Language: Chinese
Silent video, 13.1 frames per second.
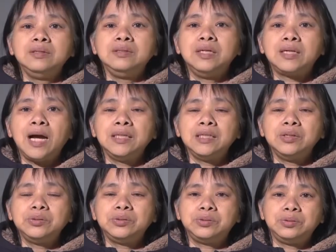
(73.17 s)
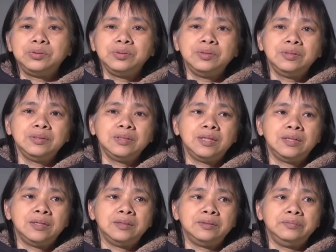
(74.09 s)
也看到许多
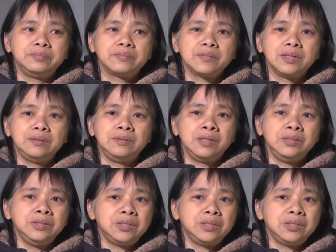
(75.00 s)
呃人